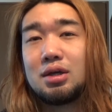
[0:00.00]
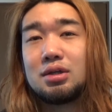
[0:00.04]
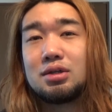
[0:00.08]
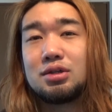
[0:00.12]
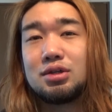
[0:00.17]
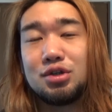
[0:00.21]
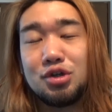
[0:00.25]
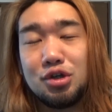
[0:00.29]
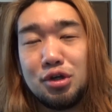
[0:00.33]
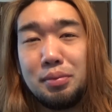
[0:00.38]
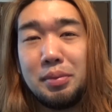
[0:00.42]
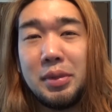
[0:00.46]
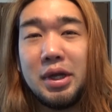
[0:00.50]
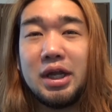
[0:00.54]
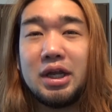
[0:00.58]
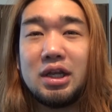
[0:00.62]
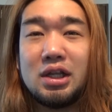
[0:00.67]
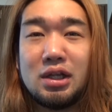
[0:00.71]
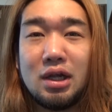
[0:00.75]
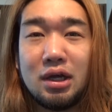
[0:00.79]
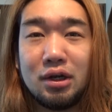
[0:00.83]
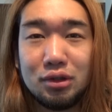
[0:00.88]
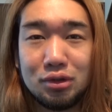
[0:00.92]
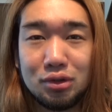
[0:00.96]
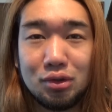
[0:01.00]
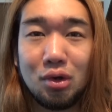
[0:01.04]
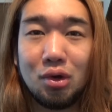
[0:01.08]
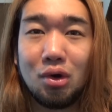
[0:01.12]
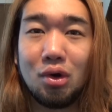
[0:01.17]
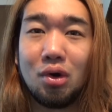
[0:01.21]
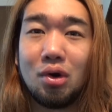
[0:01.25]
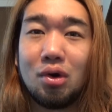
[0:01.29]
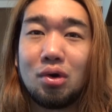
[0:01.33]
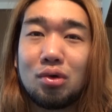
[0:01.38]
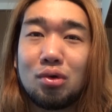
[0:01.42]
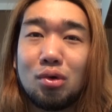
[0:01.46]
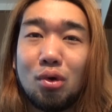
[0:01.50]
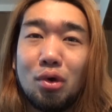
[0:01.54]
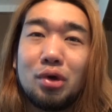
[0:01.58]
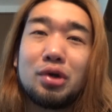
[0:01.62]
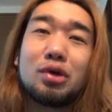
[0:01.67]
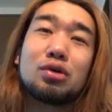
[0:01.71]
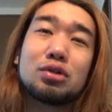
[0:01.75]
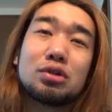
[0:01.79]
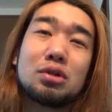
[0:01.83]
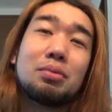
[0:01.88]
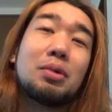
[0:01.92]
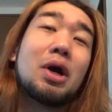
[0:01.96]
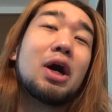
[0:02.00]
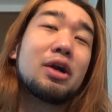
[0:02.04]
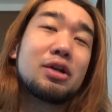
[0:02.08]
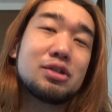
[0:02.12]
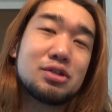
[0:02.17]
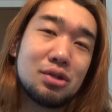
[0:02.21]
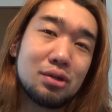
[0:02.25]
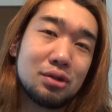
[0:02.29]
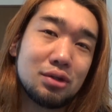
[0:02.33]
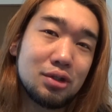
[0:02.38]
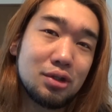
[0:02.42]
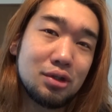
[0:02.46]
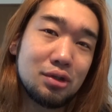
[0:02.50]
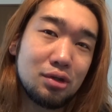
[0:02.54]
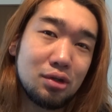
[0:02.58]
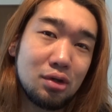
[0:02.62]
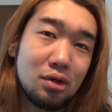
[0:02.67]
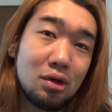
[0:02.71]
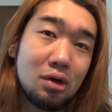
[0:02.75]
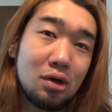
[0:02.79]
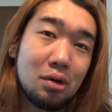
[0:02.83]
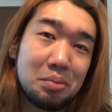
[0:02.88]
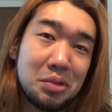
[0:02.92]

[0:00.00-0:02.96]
有名になるとこういうこともあるぞっていうの